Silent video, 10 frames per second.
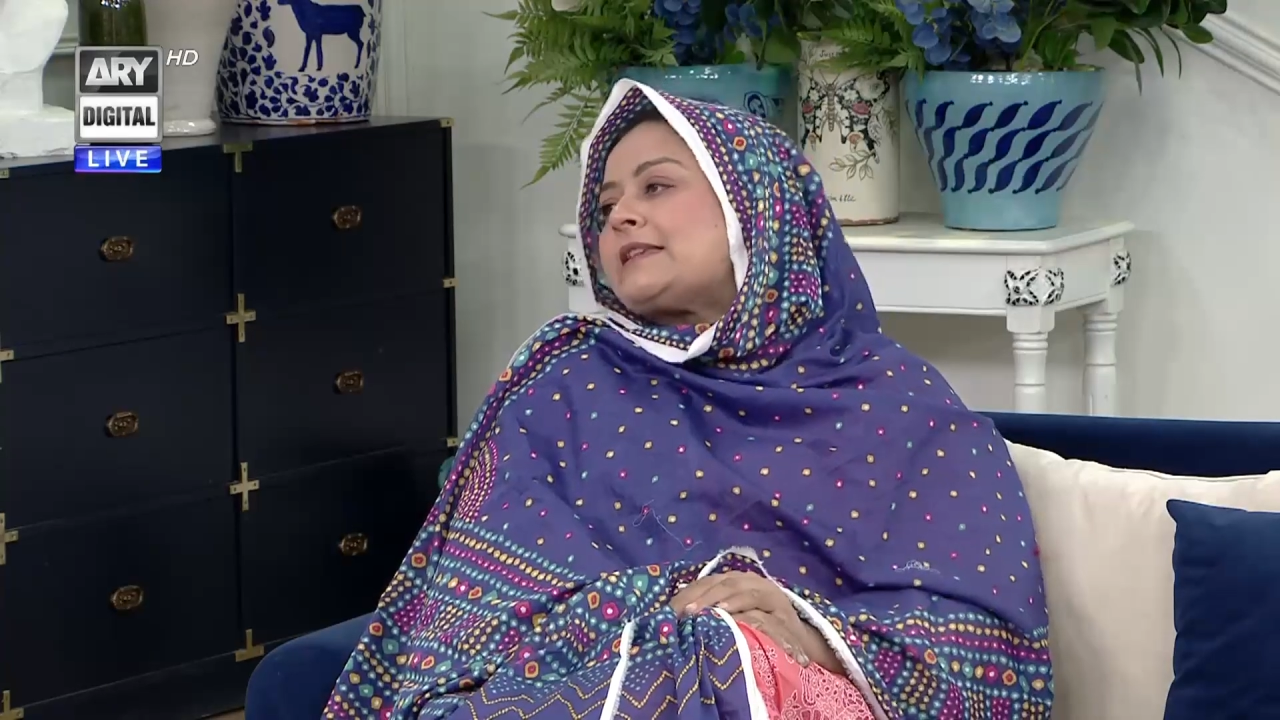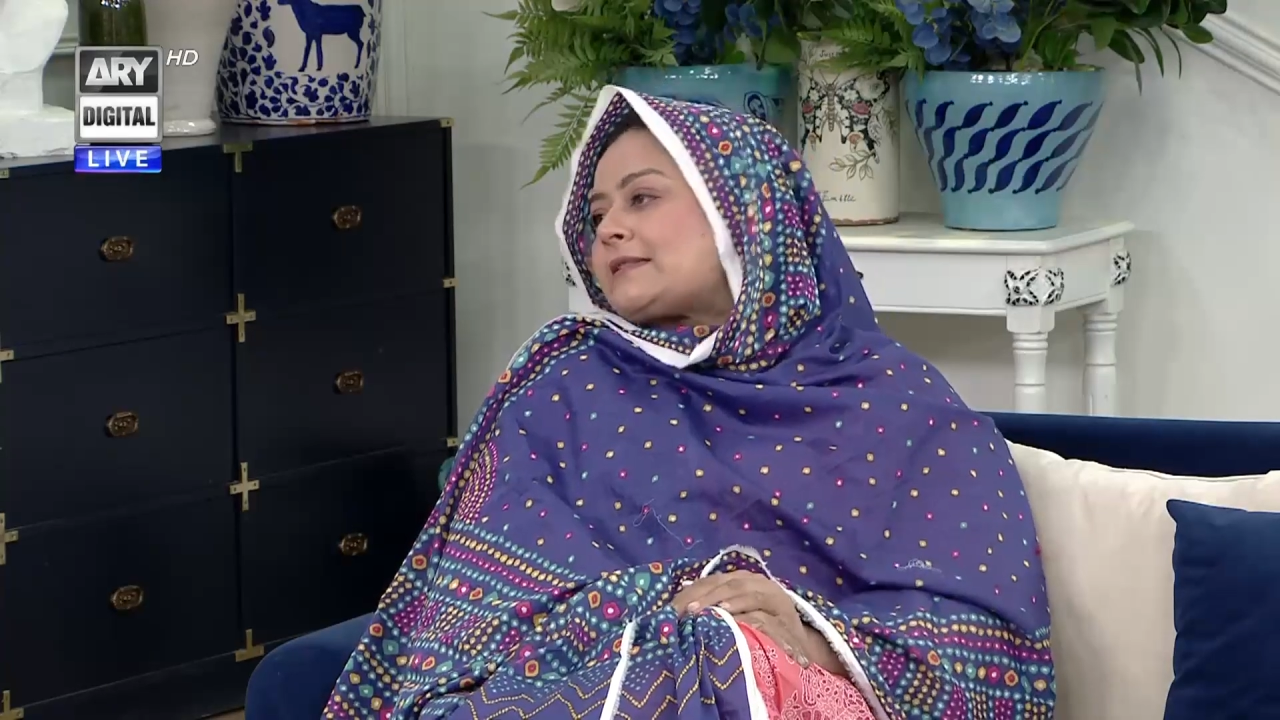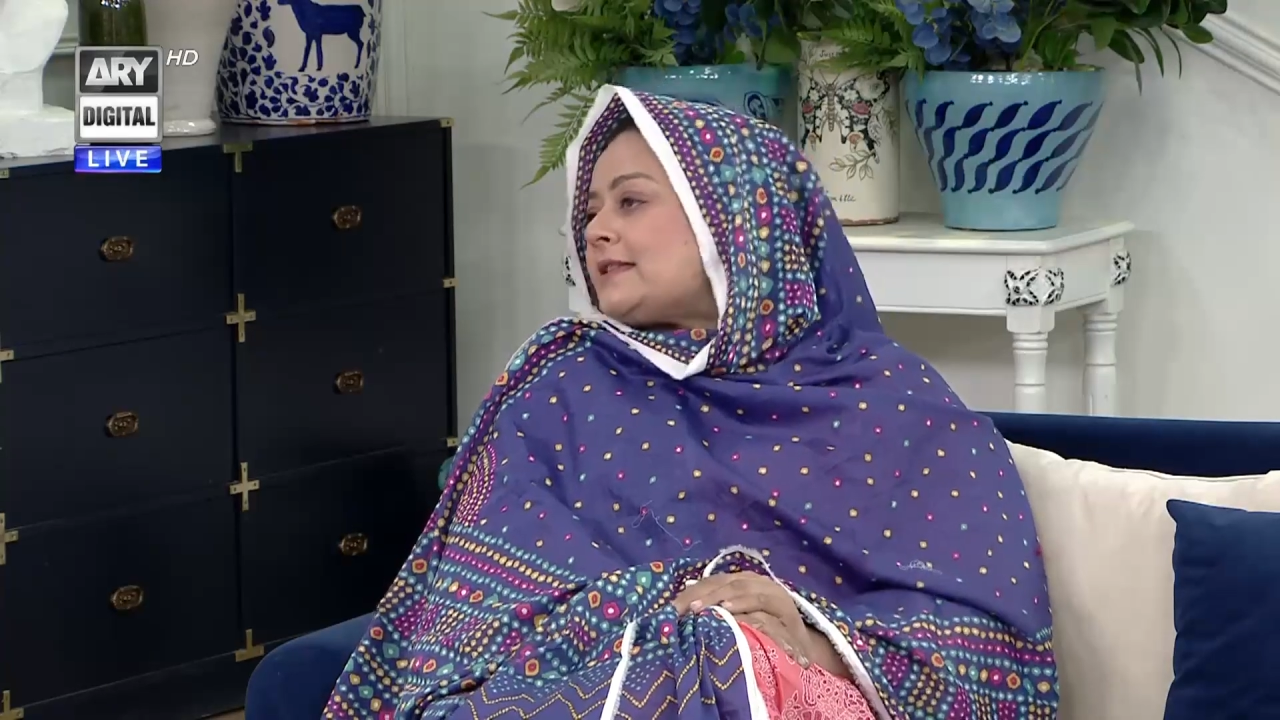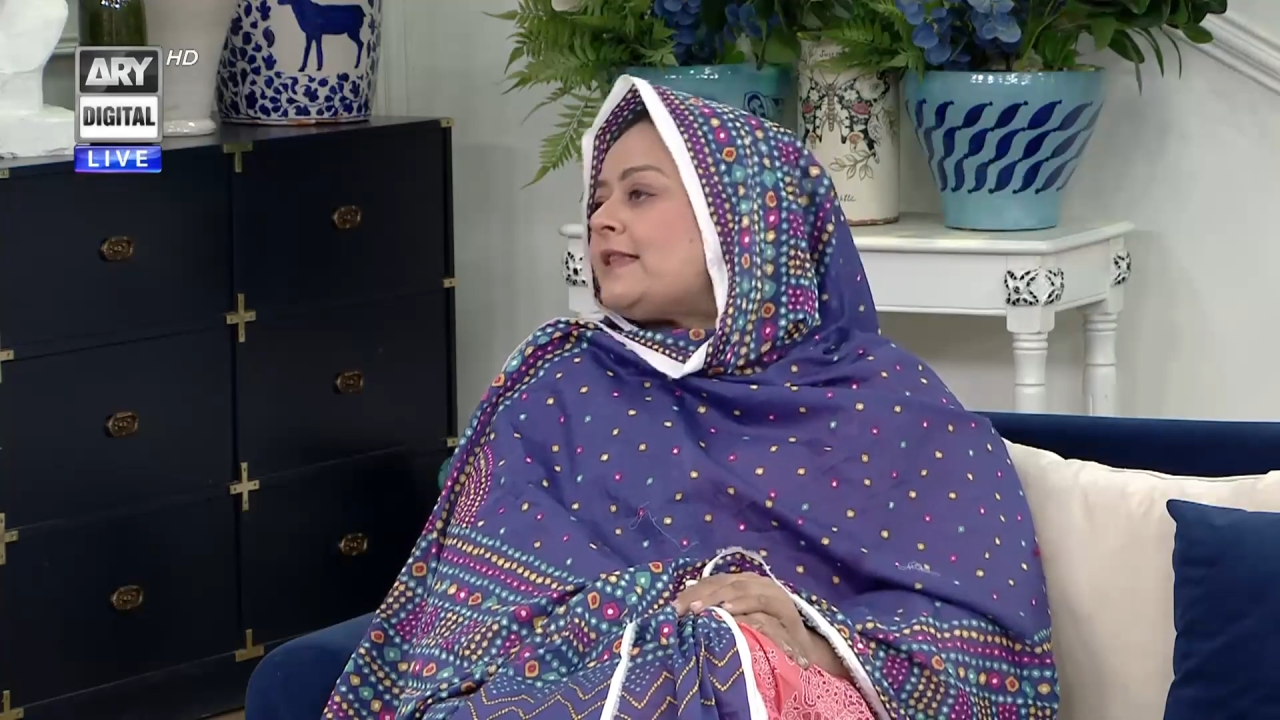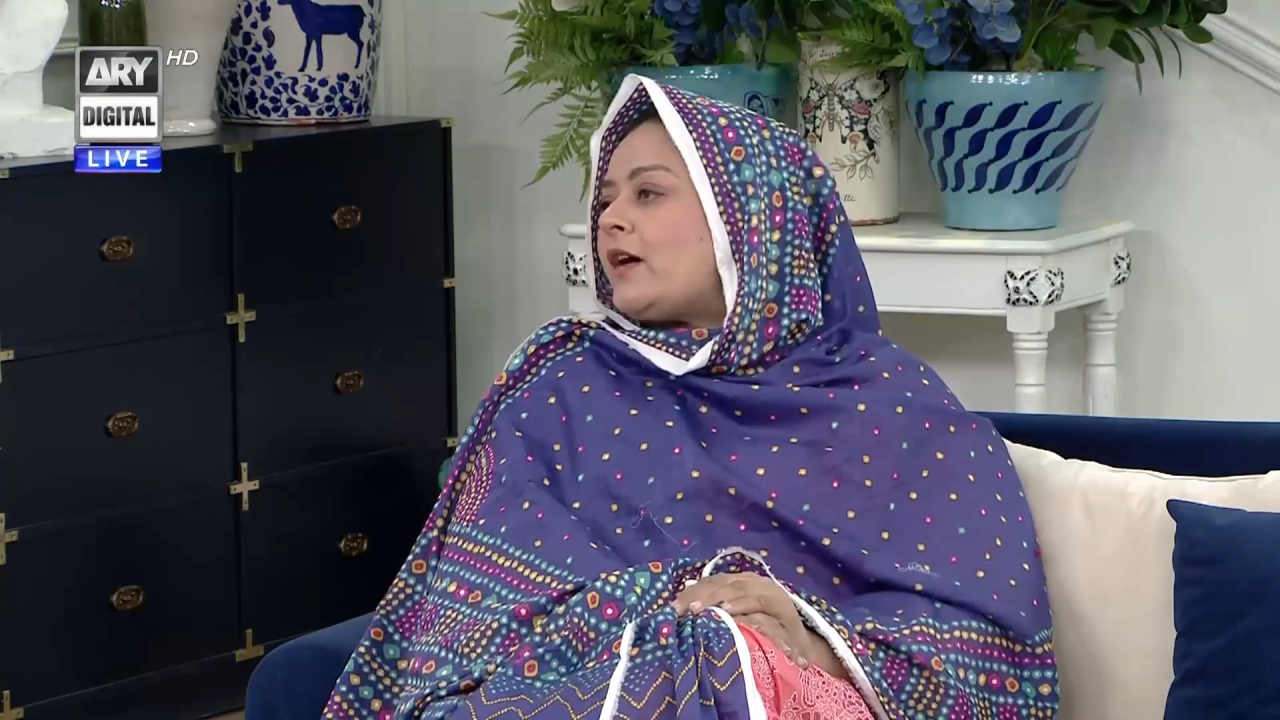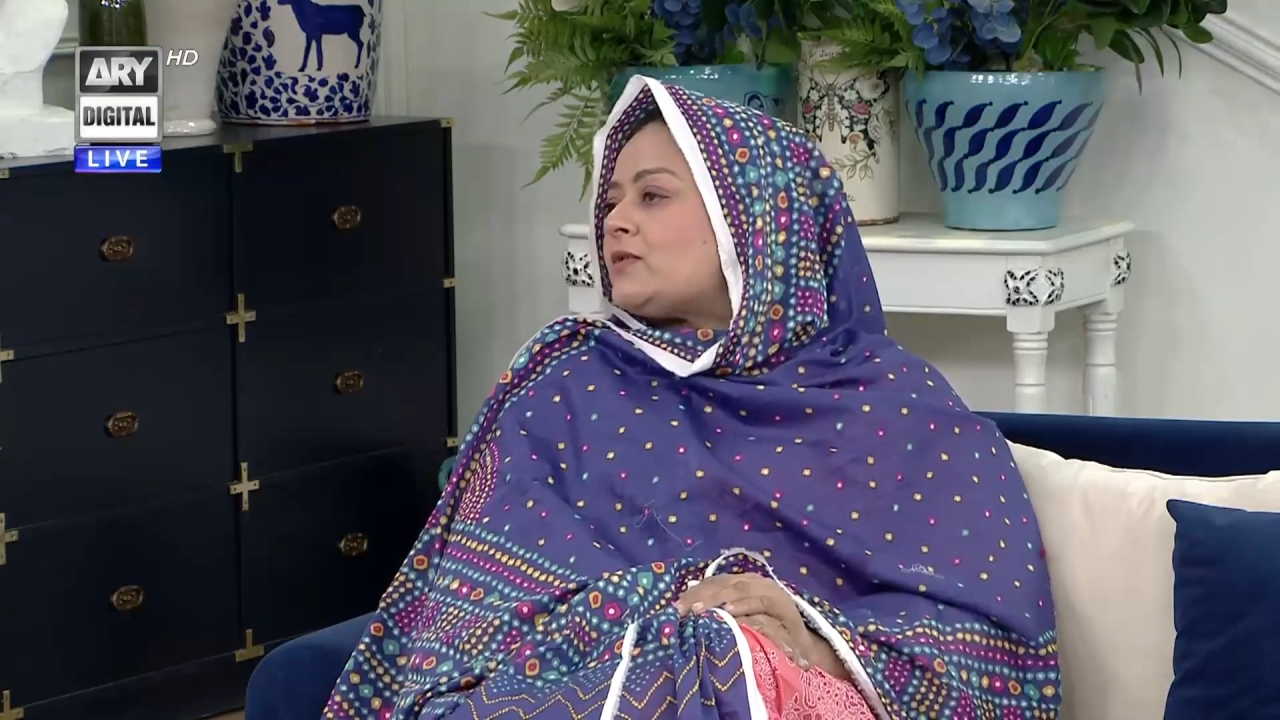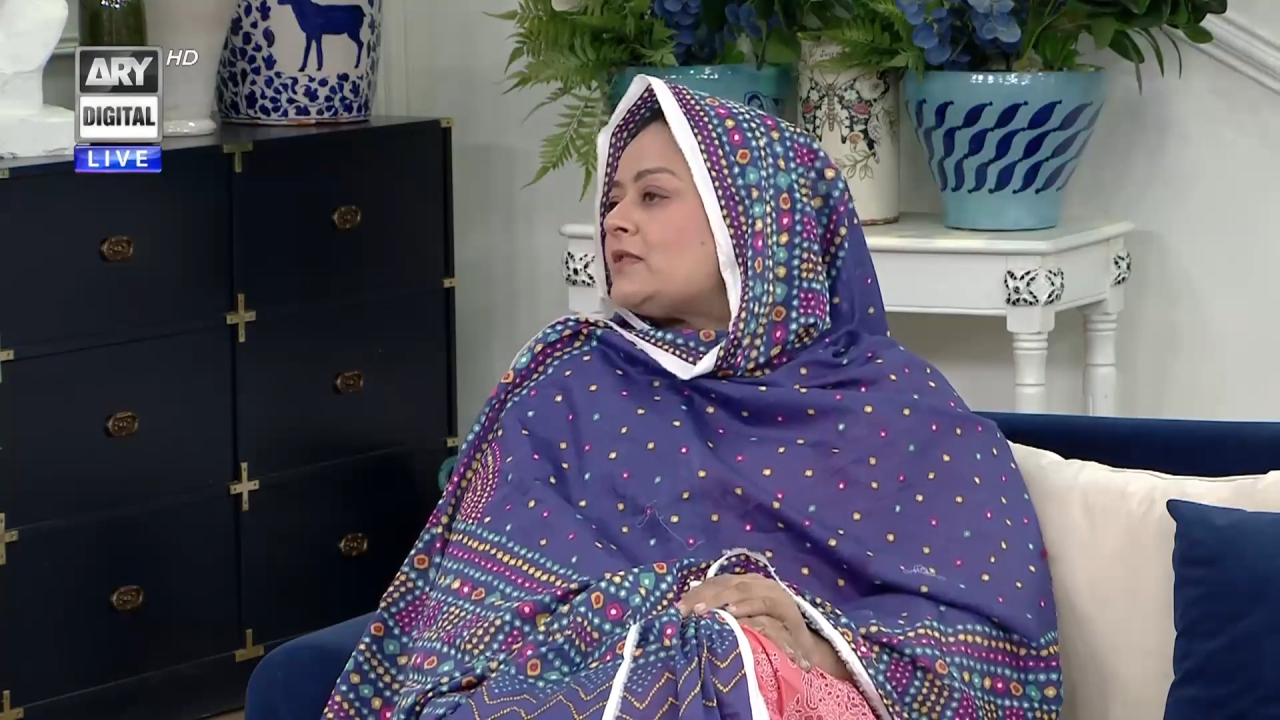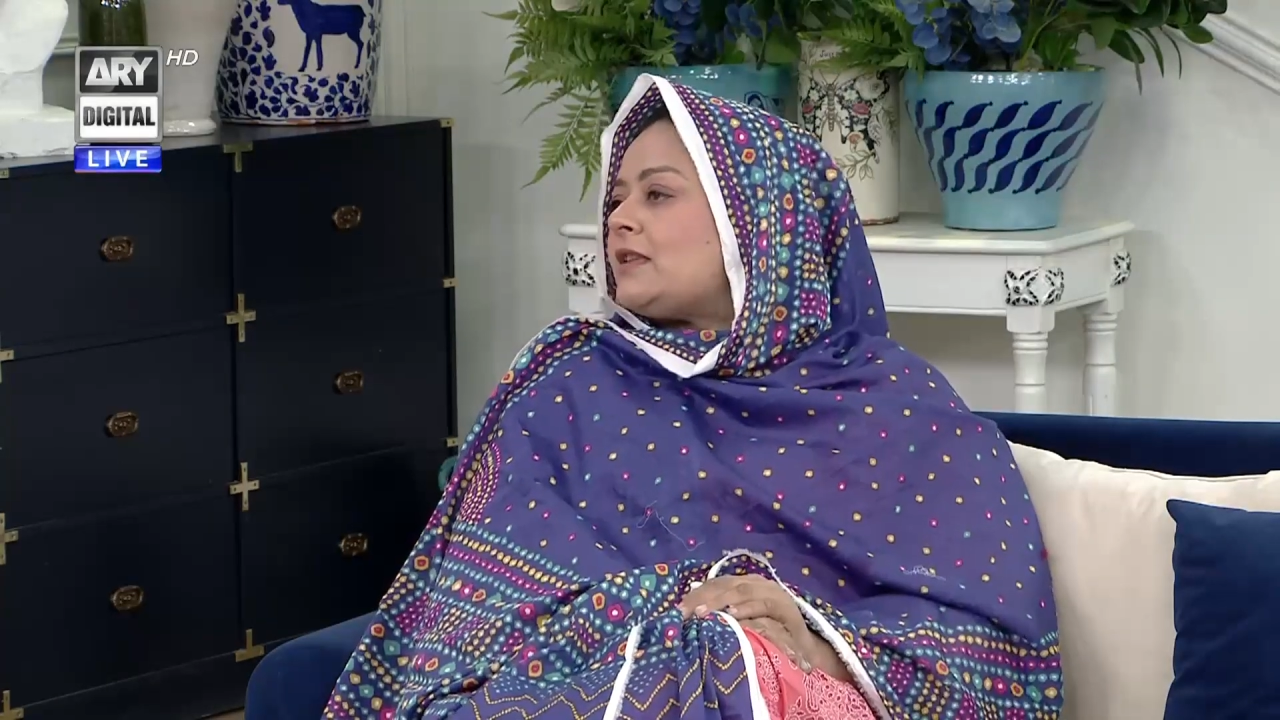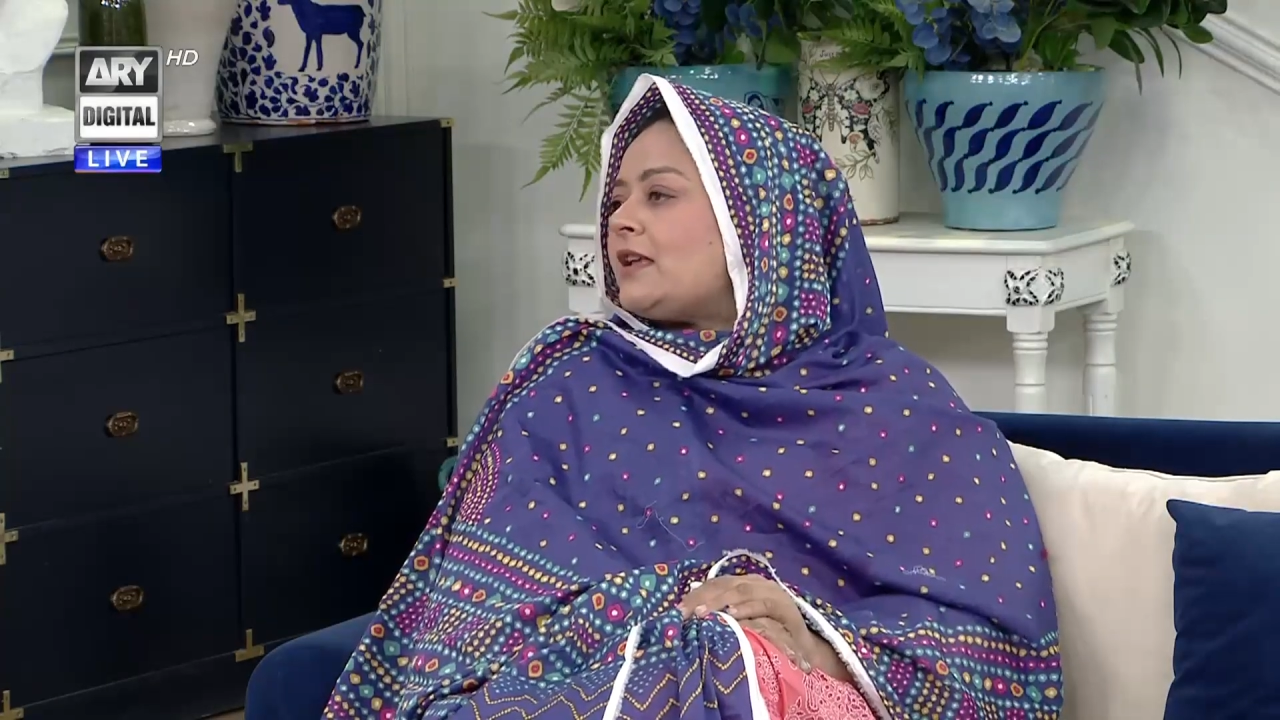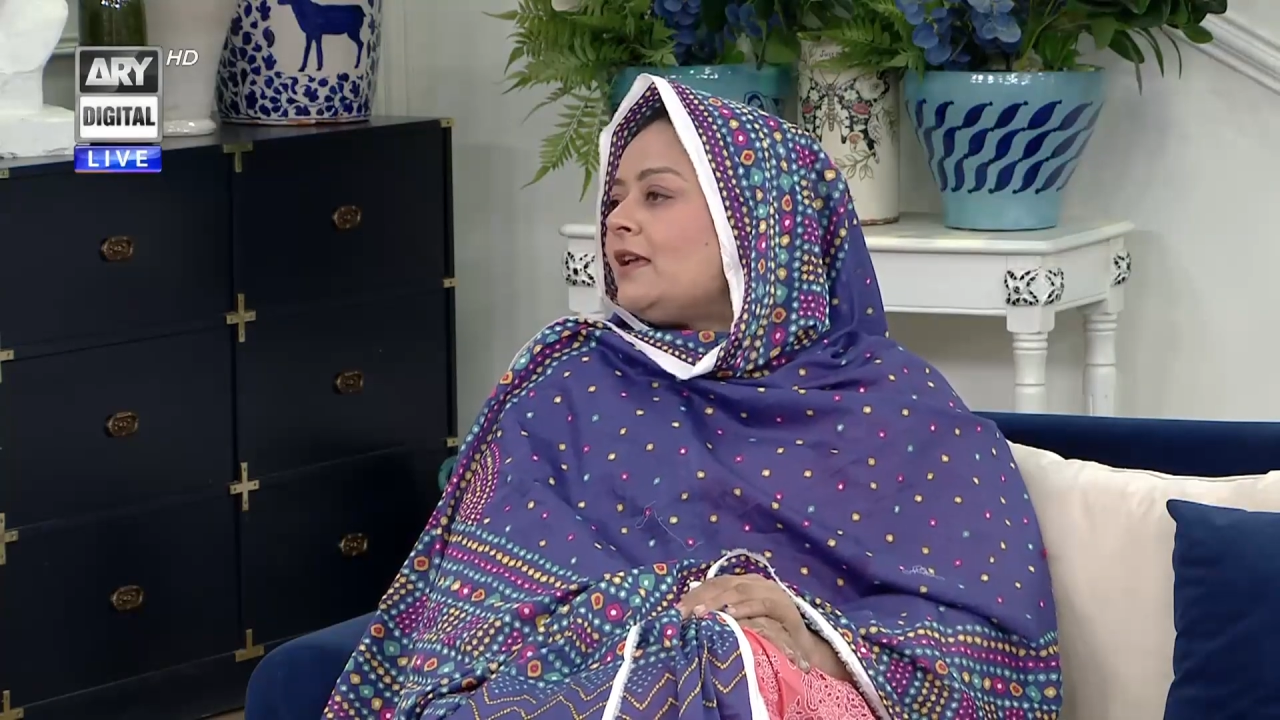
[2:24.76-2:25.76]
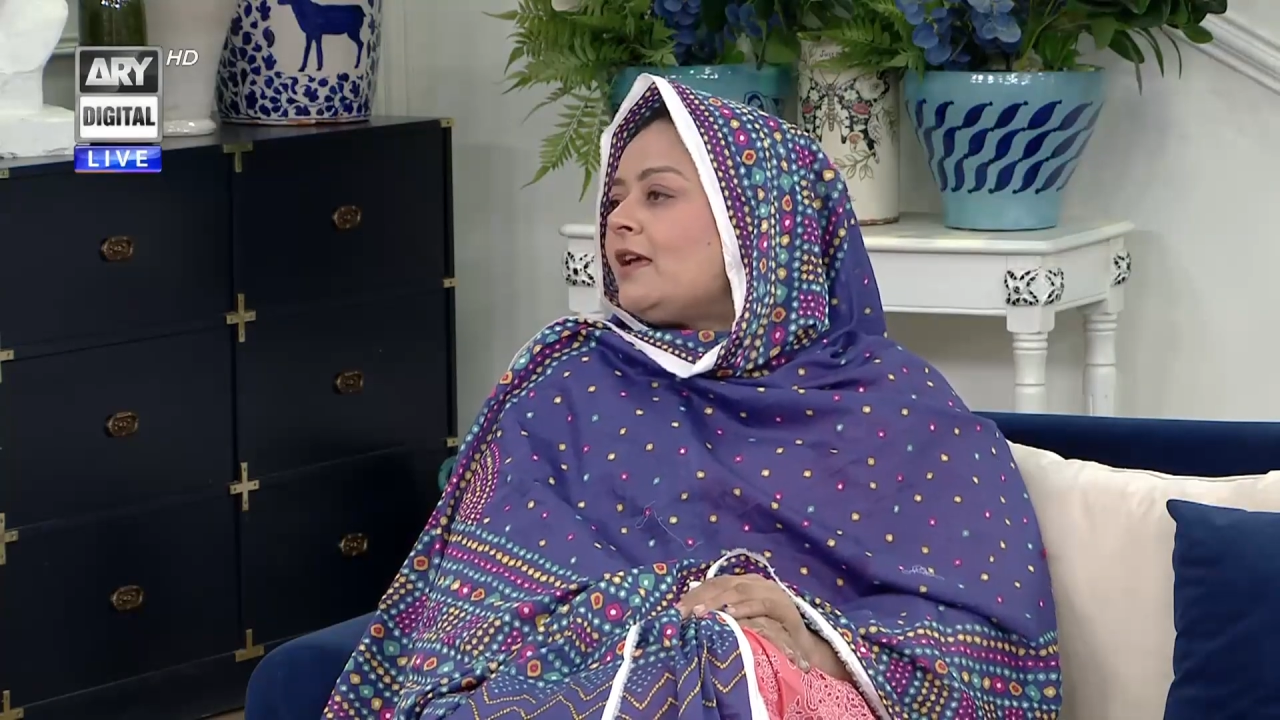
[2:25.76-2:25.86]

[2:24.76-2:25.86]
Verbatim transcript: सिक्सटी थाउजेंड थी